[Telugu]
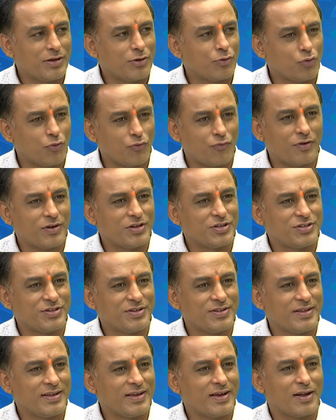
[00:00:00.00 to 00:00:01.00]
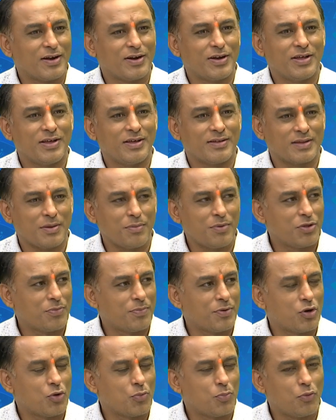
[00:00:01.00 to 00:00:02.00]
గ్రూప్ వన్ ఇచ్చింది ఆల్రెడీ సబ్
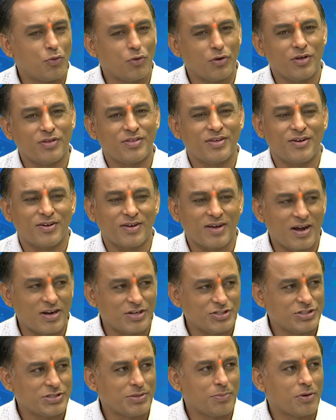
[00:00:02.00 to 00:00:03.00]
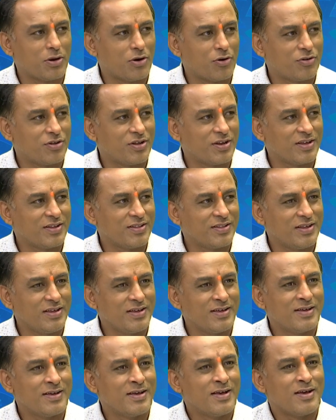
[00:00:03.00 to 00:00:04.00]
ఇన్స్పెక్టర్ ఆఫ్ పోలీస్ అండ్ కానిస్టేబుల్ రావడం జరిగింది
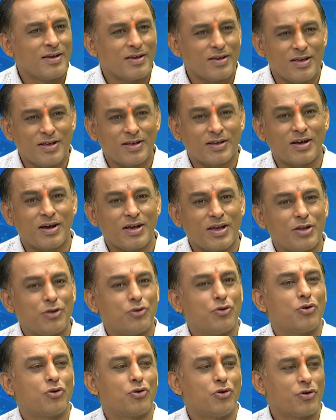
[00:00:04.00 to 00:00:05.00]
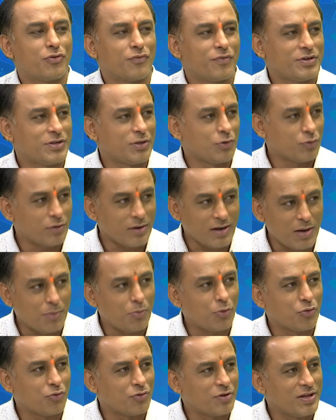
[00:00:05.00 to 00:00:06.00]
ఇంకా ఎన్నో నోటిఫికేషన్ కూడా
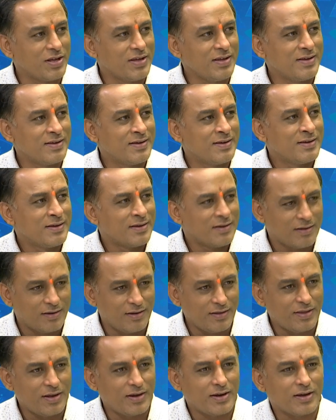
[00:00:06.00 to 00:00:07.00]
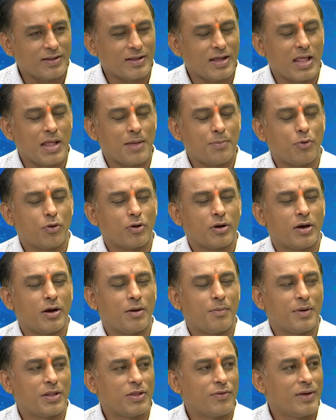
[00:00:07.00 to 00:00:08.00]
రాబోతున్నాయి రీసెంట్గా దాదాపు ఒక
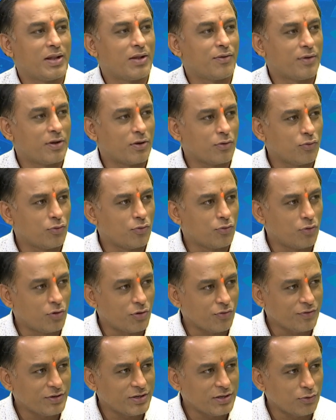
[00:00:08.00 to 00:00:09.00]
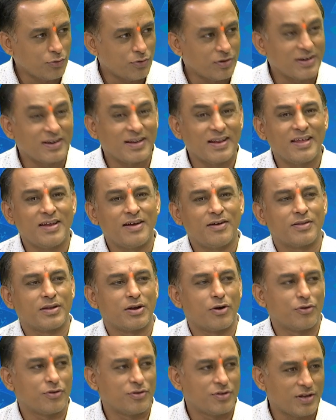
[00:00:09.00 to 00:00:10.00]
పదివేల వరకు నోటిఫికేషన్ కూడా క్లియరెన్స్
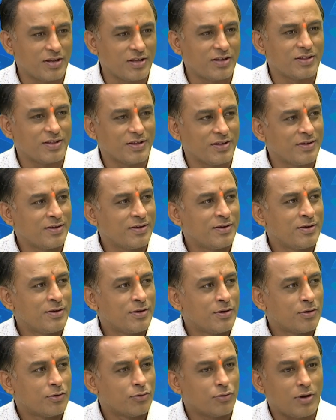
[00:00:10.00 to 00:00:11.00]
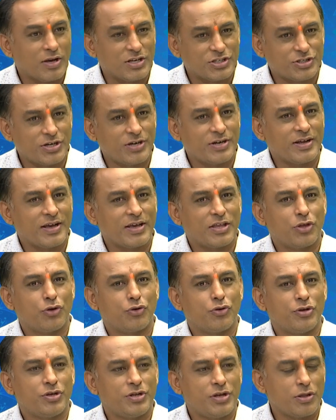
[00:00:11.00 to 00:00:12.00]
రావడం జరిగింది సో అసిస్టెంట్
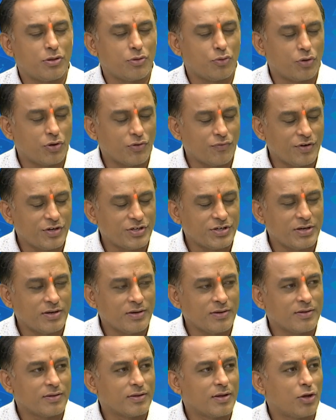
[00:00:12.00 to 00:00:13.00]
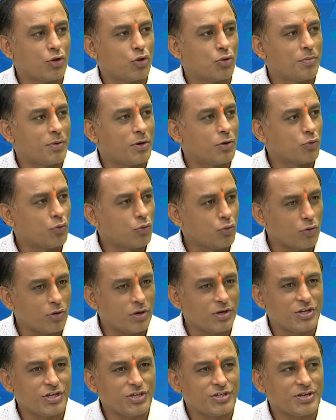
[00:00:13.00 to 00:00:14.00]
ఎగ్జిక్యూటివ్ ఇంజనీర్స్ నోటిఫికేషన్ దాంతోపాటు గురుకుల
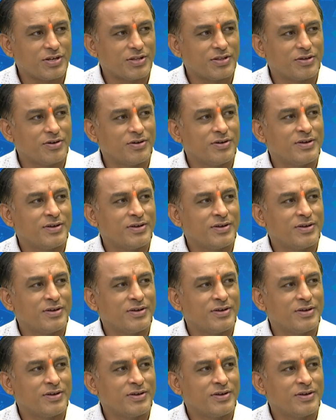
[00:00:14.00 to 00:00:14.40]
టీచర్స్